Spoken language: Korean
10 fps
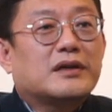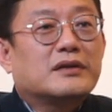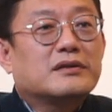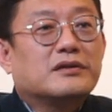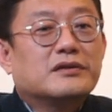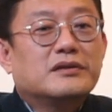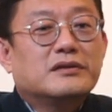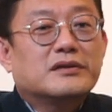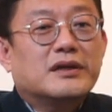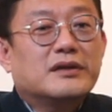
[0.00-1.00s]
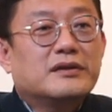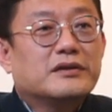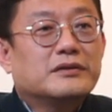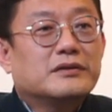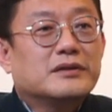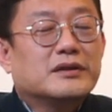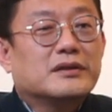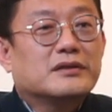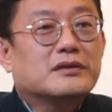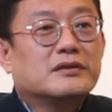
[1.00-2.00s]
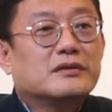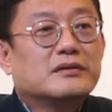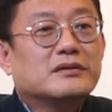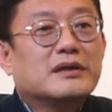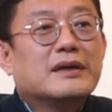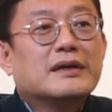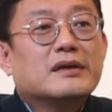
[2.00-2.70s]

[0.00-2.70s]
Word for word: 다들 정신들 차리세요. 저는